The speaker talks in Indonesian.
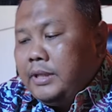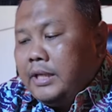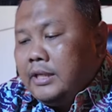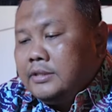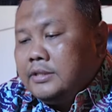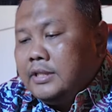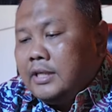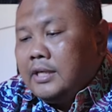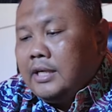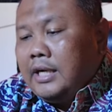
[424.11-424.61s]

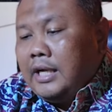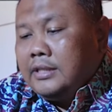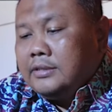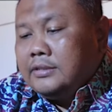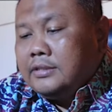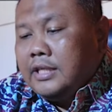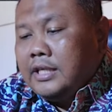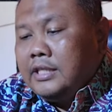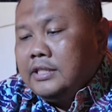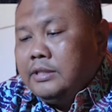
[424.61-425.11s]
yang
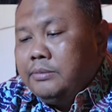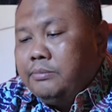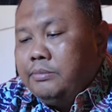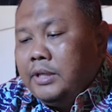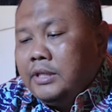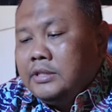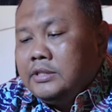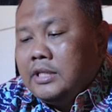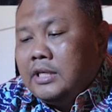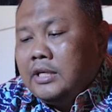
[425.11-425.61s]
cerdas rezim
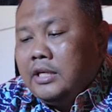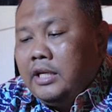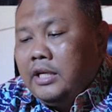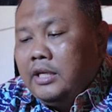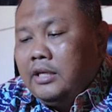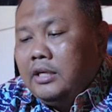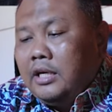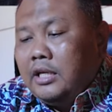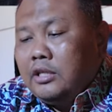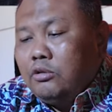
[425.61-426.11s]
yang
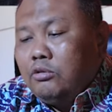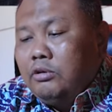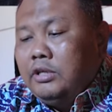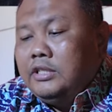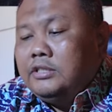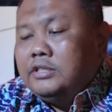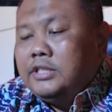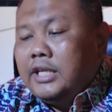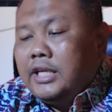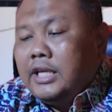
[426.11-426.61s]
cerdik atau
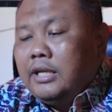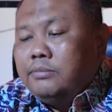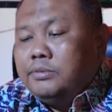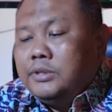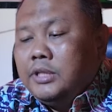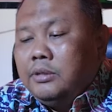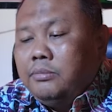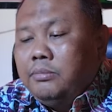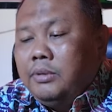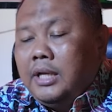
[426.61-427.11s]
licik lah
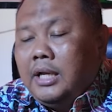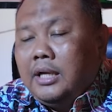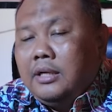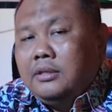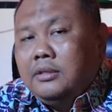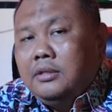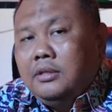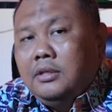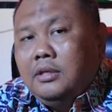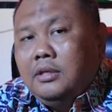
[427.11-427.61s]
bisa dibilang